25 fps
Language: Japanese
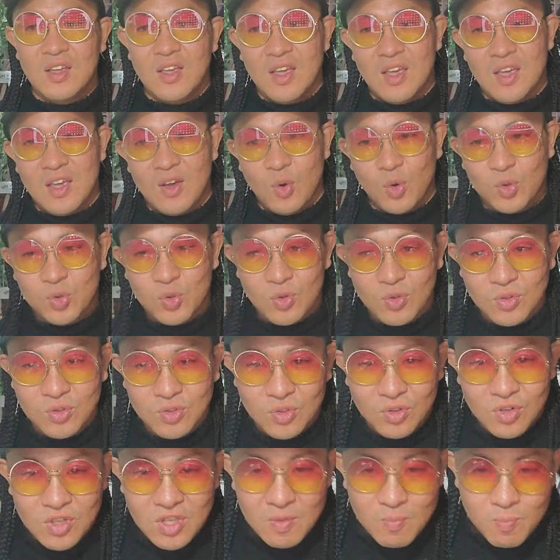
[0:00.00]
えー、ほとん
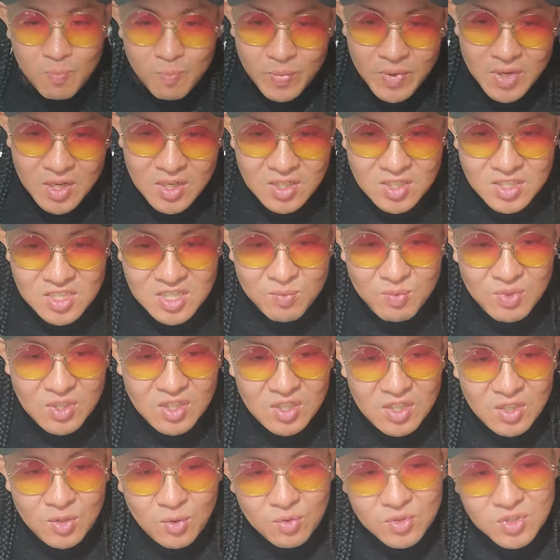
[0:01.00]
どの一般市
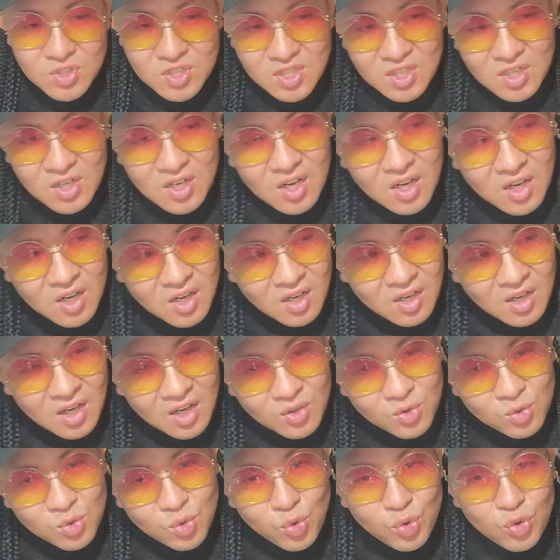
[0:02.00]
民、日本人が
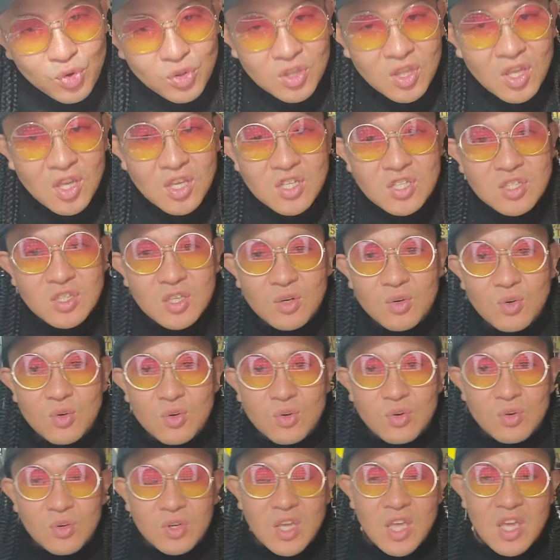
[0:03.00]
アルコールに対して
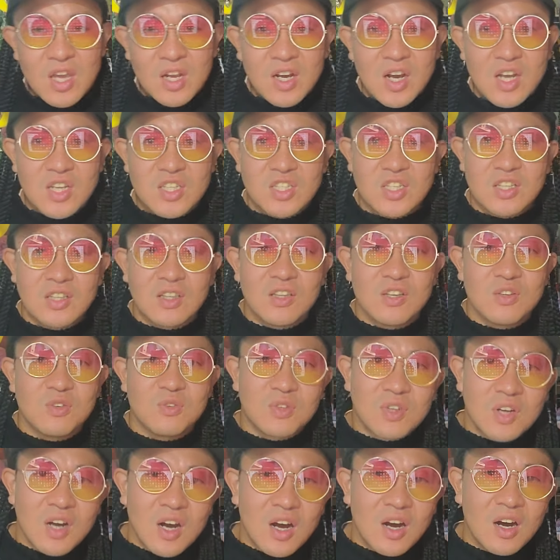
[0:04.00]
の警戒心ってい
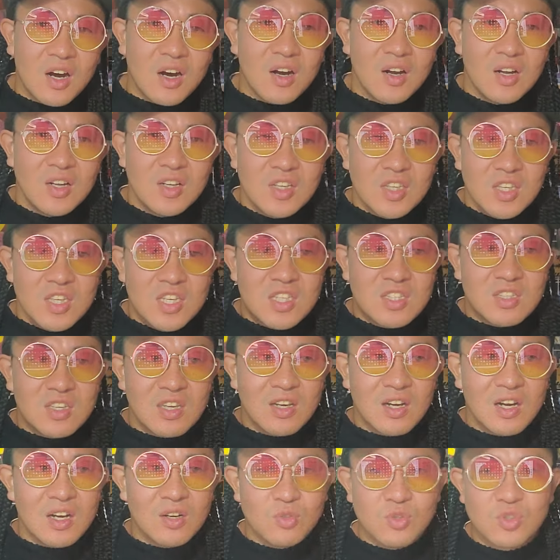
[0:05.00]
うか、意
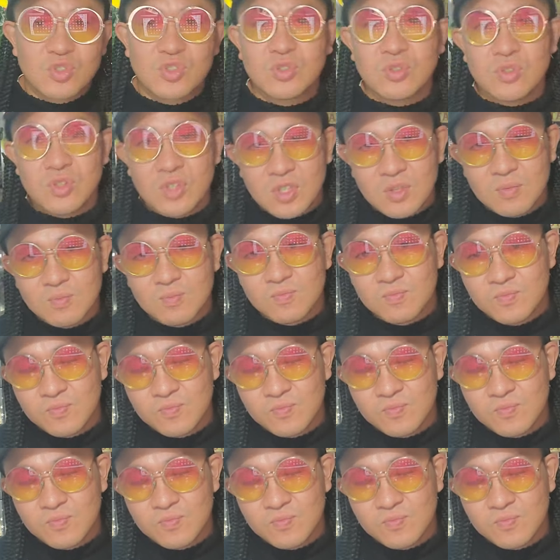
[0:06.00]
識が薄い。